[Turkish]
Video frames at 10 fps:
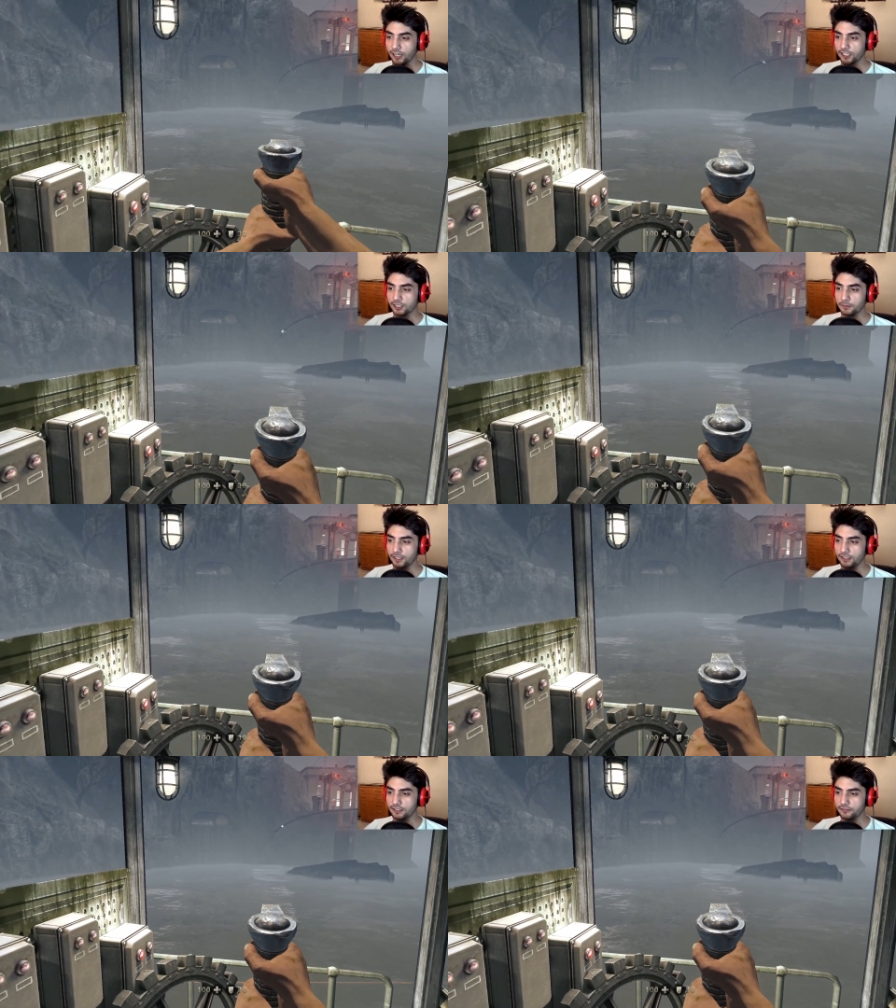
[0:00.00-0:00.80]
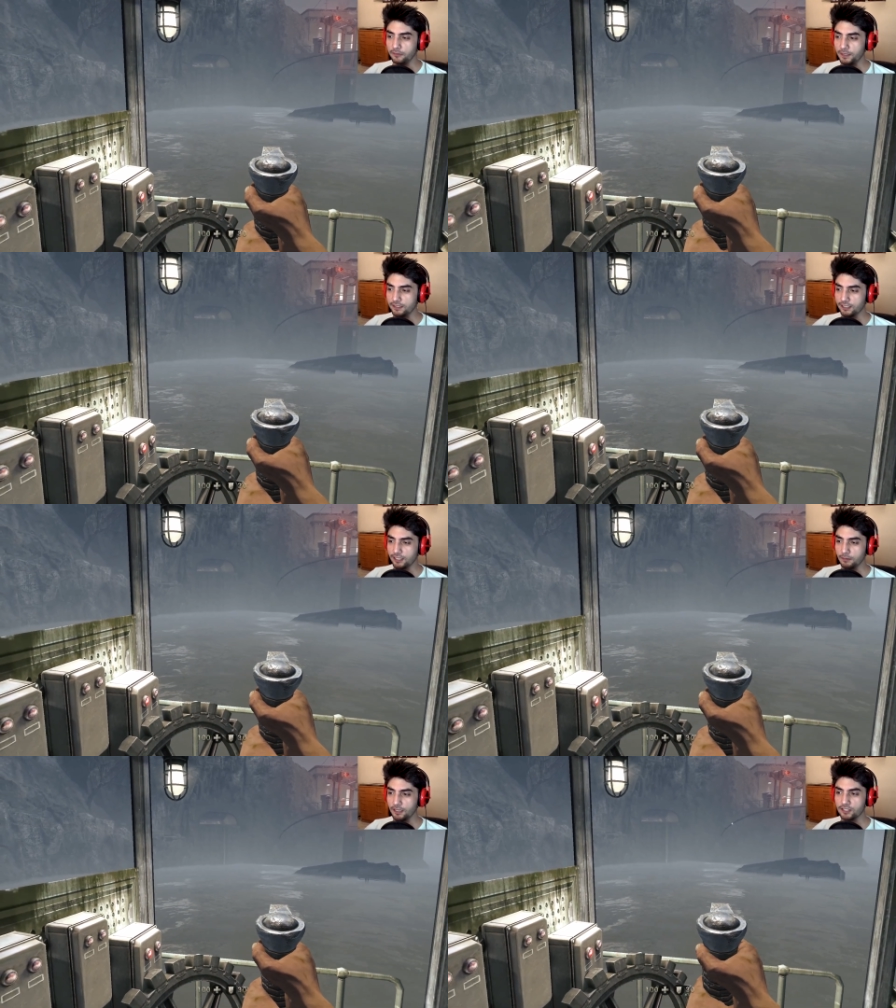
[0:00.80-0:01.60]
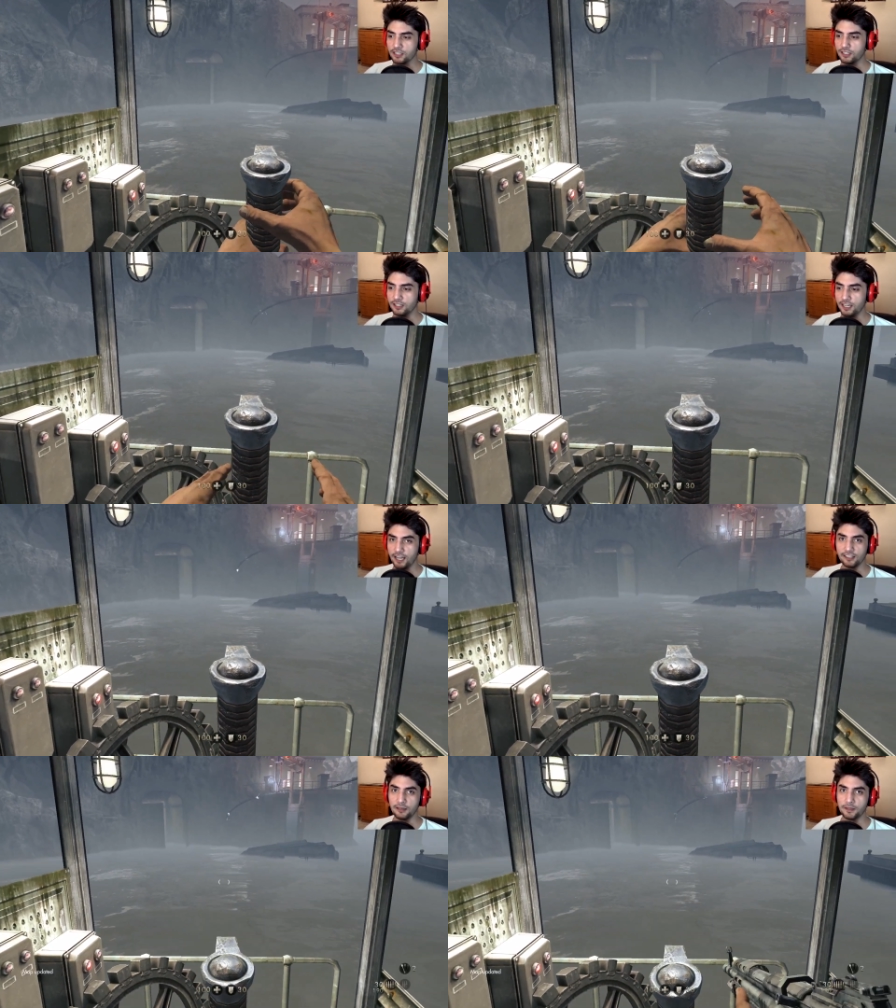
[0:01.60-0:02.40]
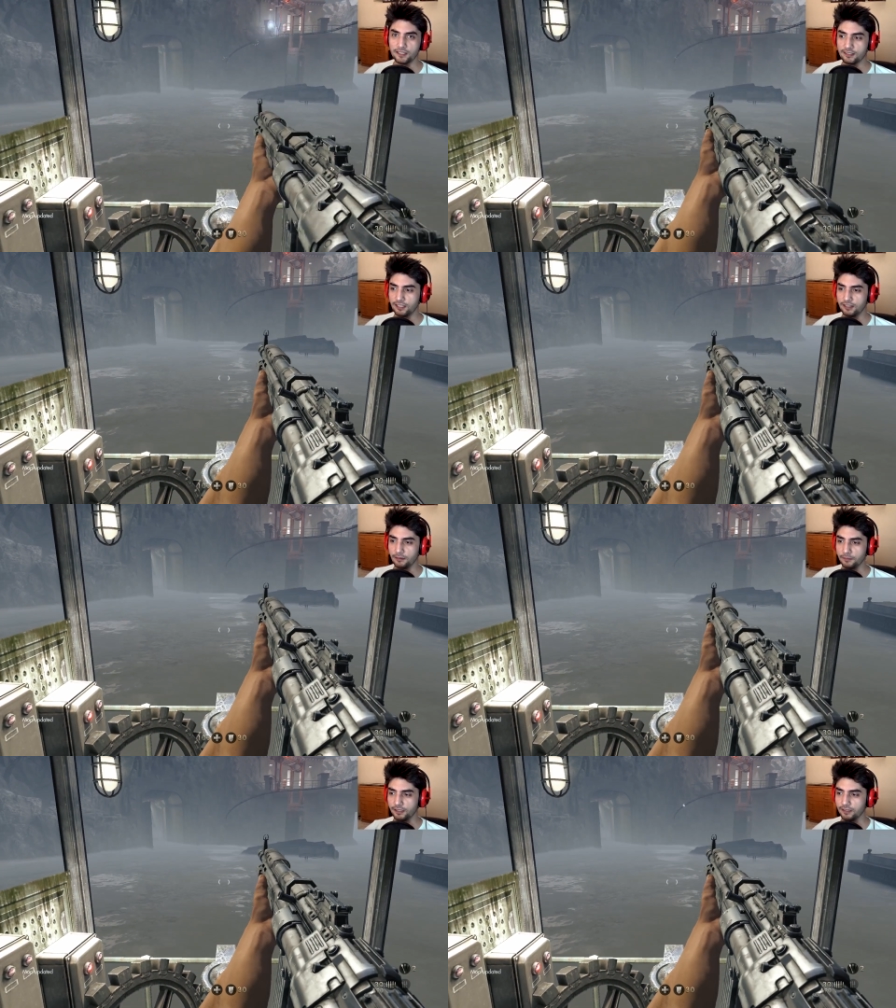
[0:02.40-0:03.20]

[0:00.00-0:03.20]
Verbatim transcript: adama lafı bilezik gibi geçirirler demek istedim.